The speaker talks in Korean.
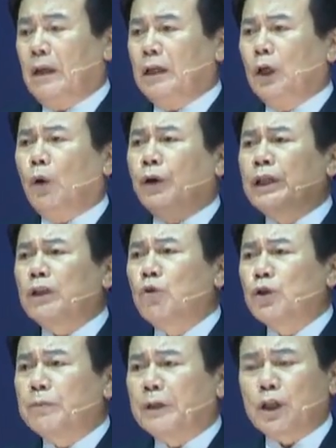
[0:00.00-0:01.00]
그리고 어디다
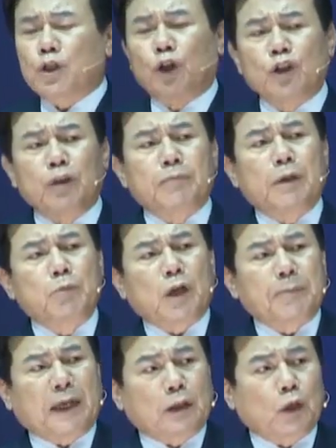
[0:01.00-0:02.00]
두었습니까? 성전 미문
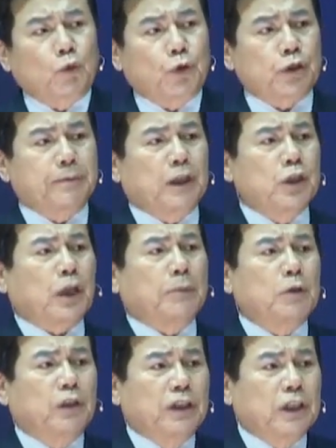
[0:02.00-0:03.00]
앞에 갖다 두었습니다. 이
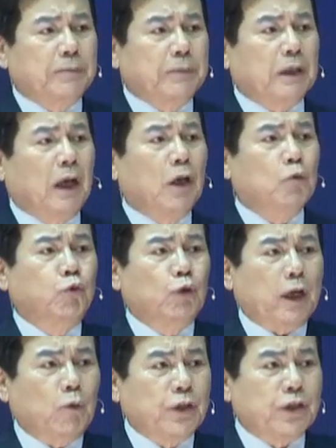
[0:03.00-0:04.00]
사람 거지입니다.
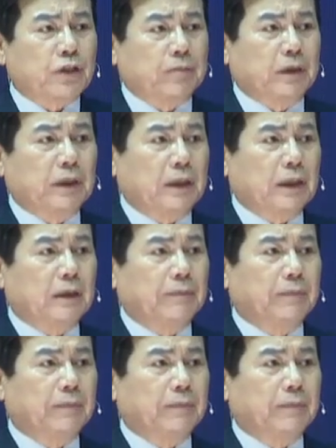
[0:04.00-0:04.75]
구걸하고 있습니다.